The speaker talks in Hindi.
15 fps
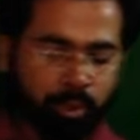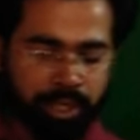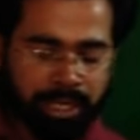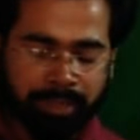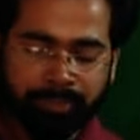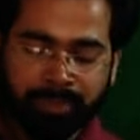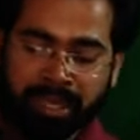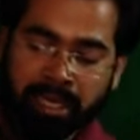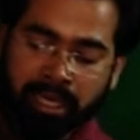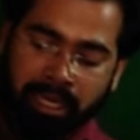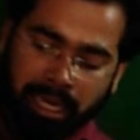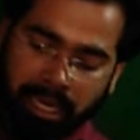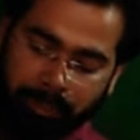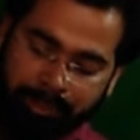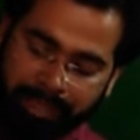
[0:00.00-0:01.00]
होगी
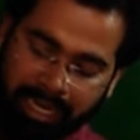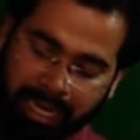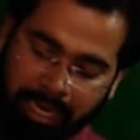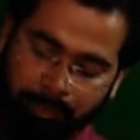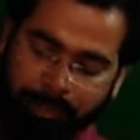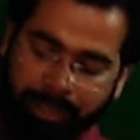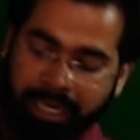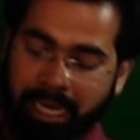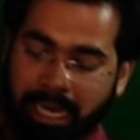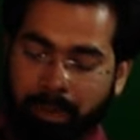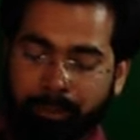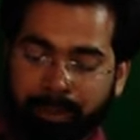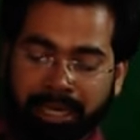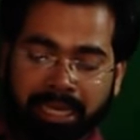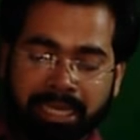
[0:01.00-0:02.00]
हम यहाँ पर यहाँ
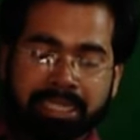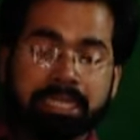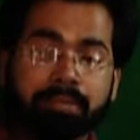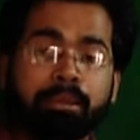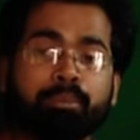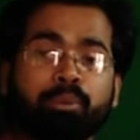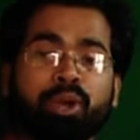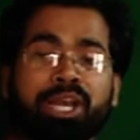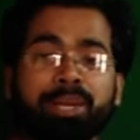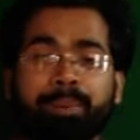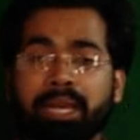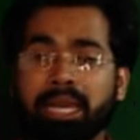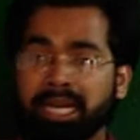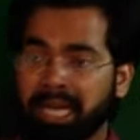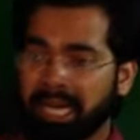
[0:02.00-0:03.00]
पर या किसी भी पॉइंट पर
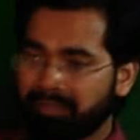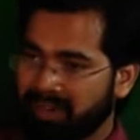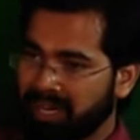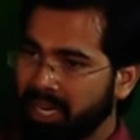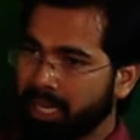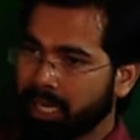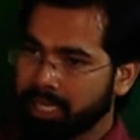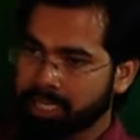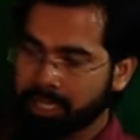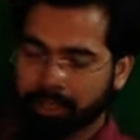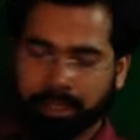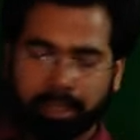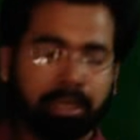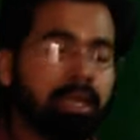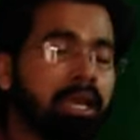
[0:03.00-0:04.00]
इलेक्ट्रिक फील्ड निकाल
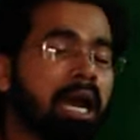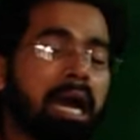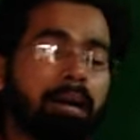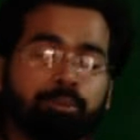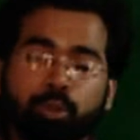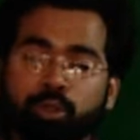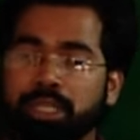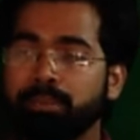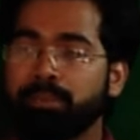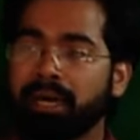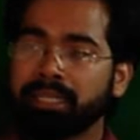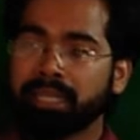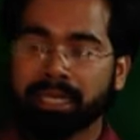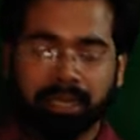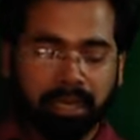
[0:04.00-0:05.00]
सकते हैं अब दूसरी
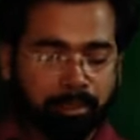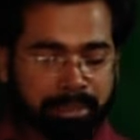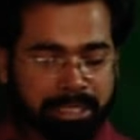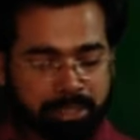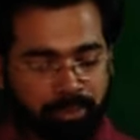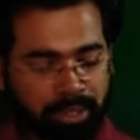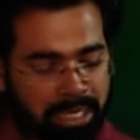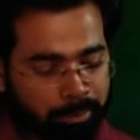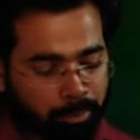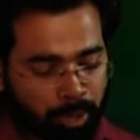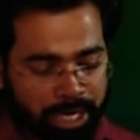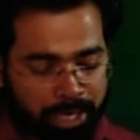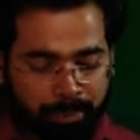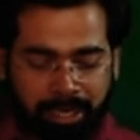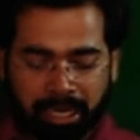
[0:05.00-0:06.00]
बात अगर हम इस वाले
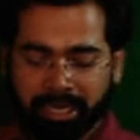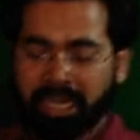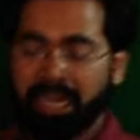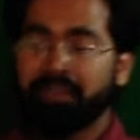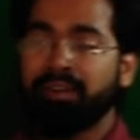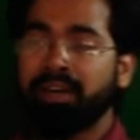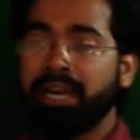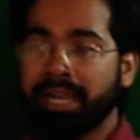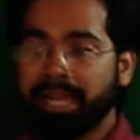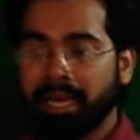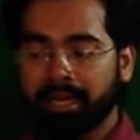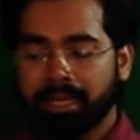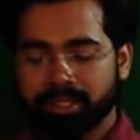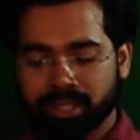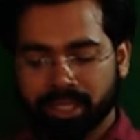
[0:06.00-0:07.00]
पॉइंट पर इलेक्ट्रिक फील्ड
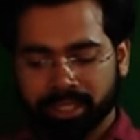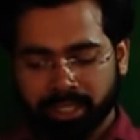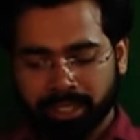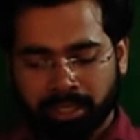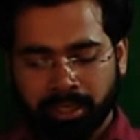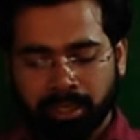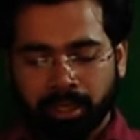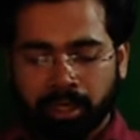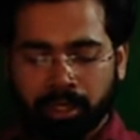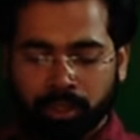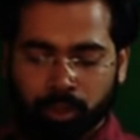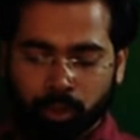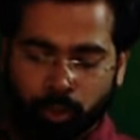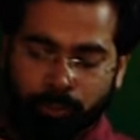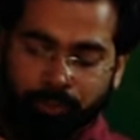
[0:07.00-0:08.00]
निकालना चाहते हैं
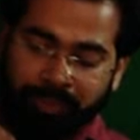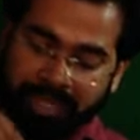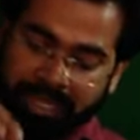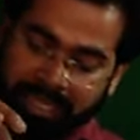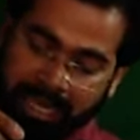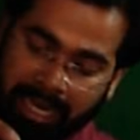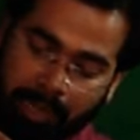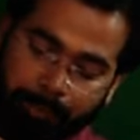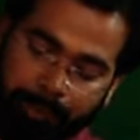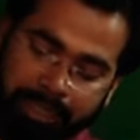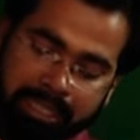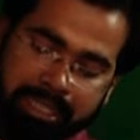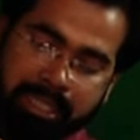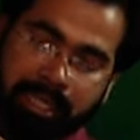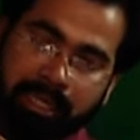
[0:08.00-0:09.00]
तो यहाँ पर
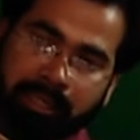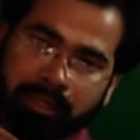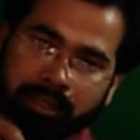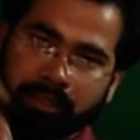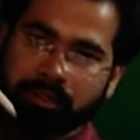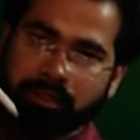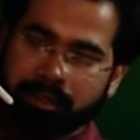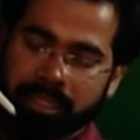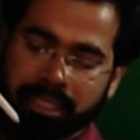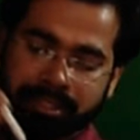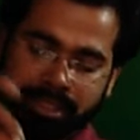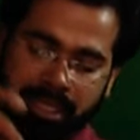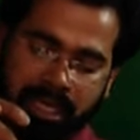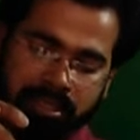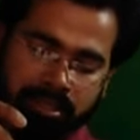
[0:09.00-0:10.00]
इसका ये
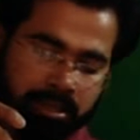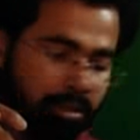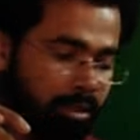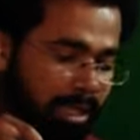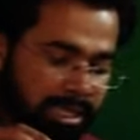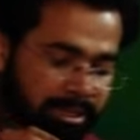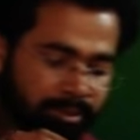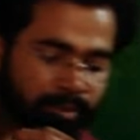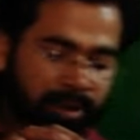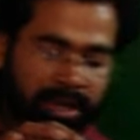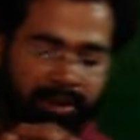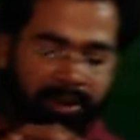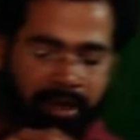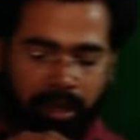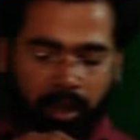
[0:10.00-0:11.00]
चार्ज लेंथ
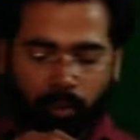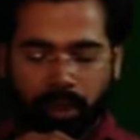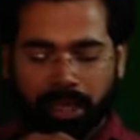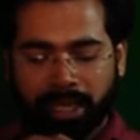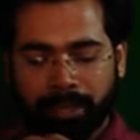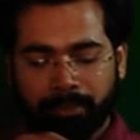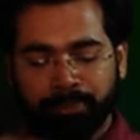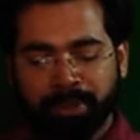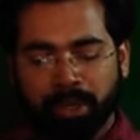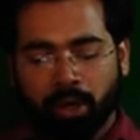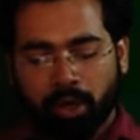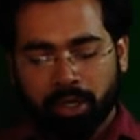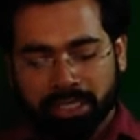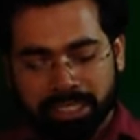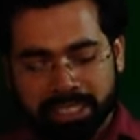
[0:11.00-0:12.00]
वायर रखा हुआ है
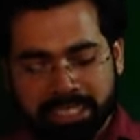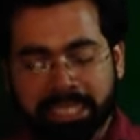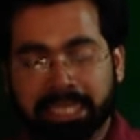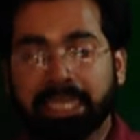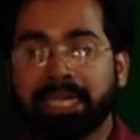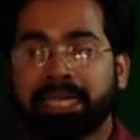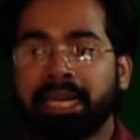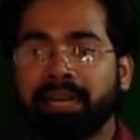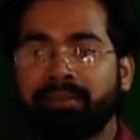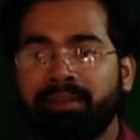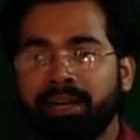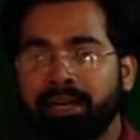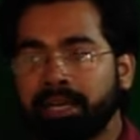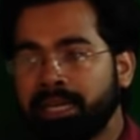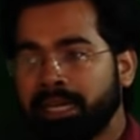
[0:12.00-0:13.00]
और इसकी इलेक्ट्रिक
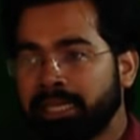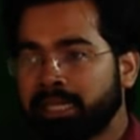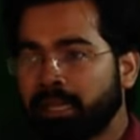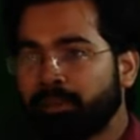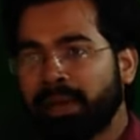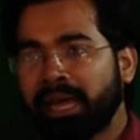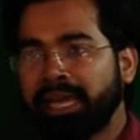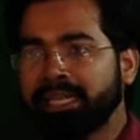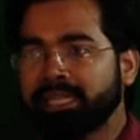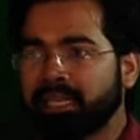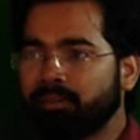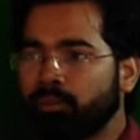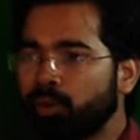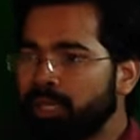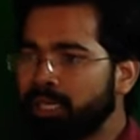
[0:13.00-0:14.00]
फील्ड इधर बाहर की
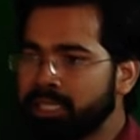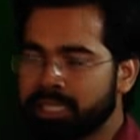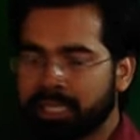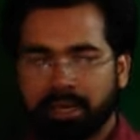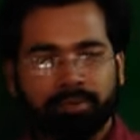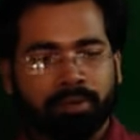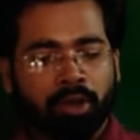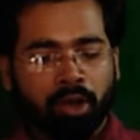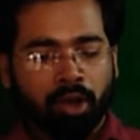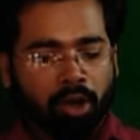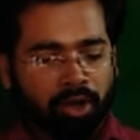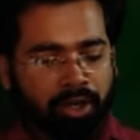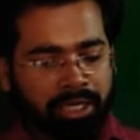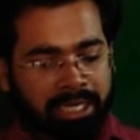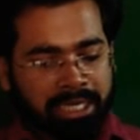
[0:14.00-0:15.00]
तरफ होगी इस तरफ
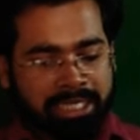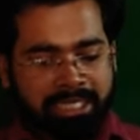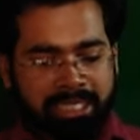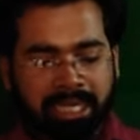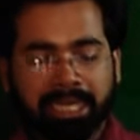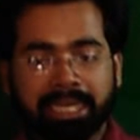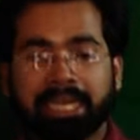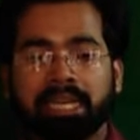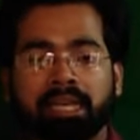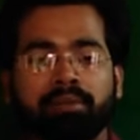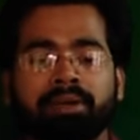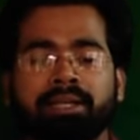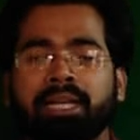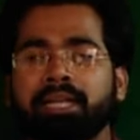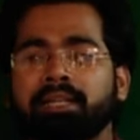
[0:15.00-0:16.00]
और इसका एरिया
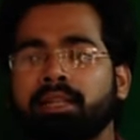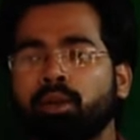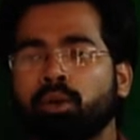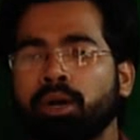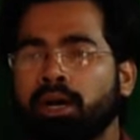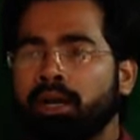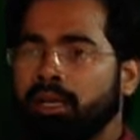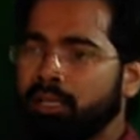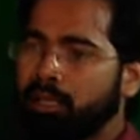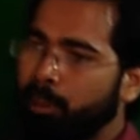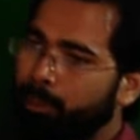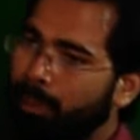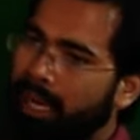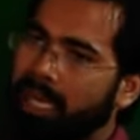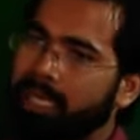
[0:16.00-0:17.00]
वेक्टर किधर होगा ये भी
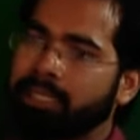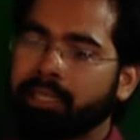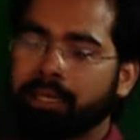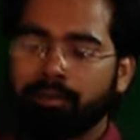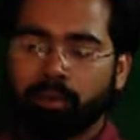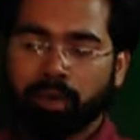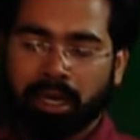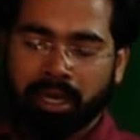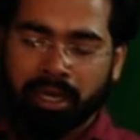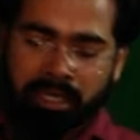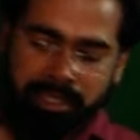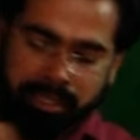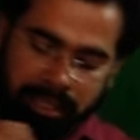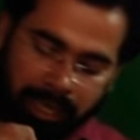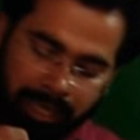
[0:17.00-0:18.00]
बाहर की तरफ होगा
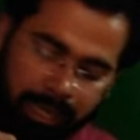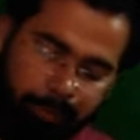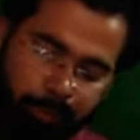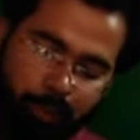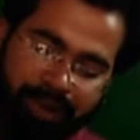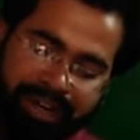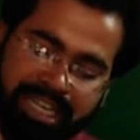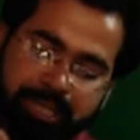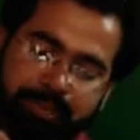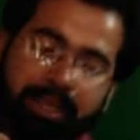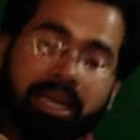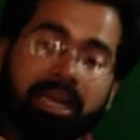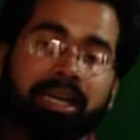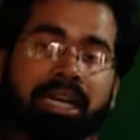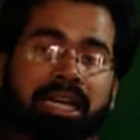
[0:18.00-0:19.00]
सारे पॉइंट्स पर
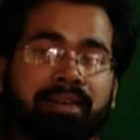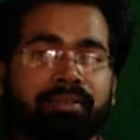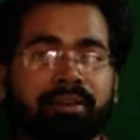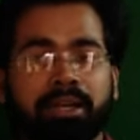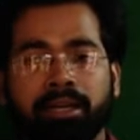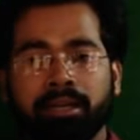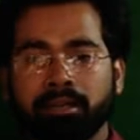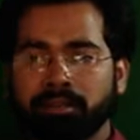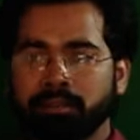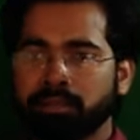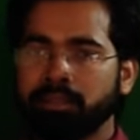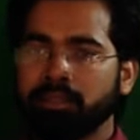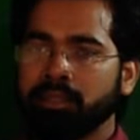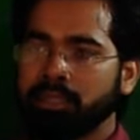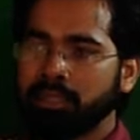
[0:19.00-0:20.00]
इलेक्ट्रिक फील्ड
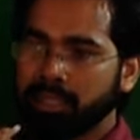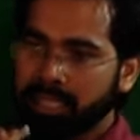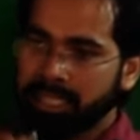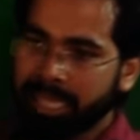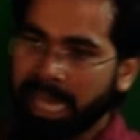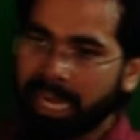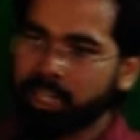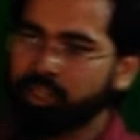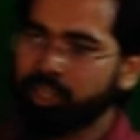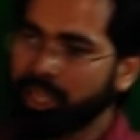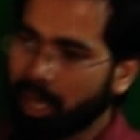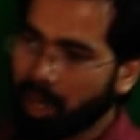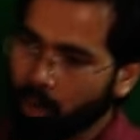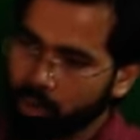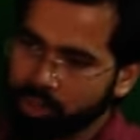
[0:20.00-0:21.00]
की डायरेक्शन
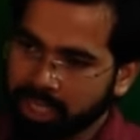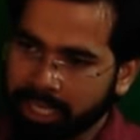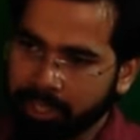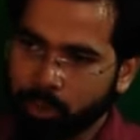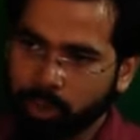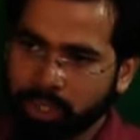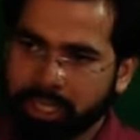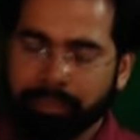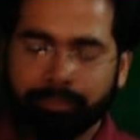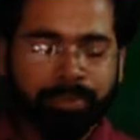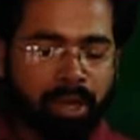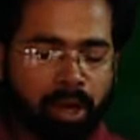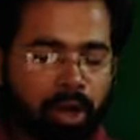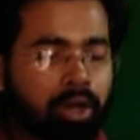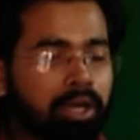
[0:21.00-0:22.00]
आउटसाइड होगी
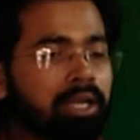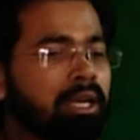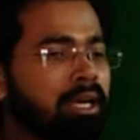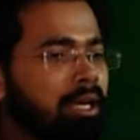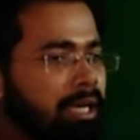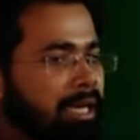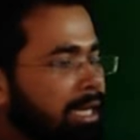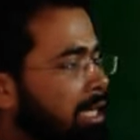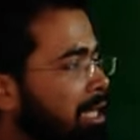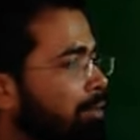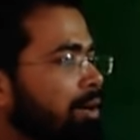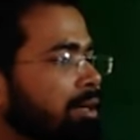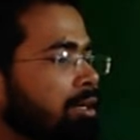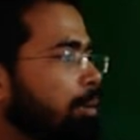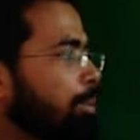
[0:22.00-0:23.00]
और एरिया
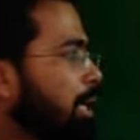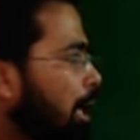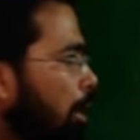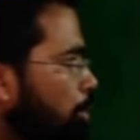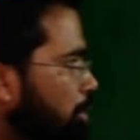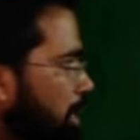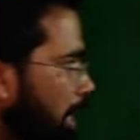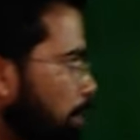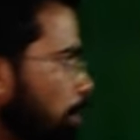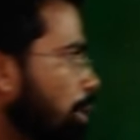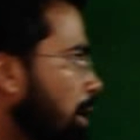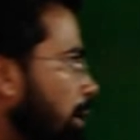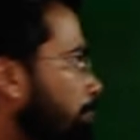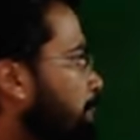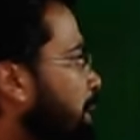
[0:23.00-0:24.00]
वेक्टर भी आउटसाइड होगा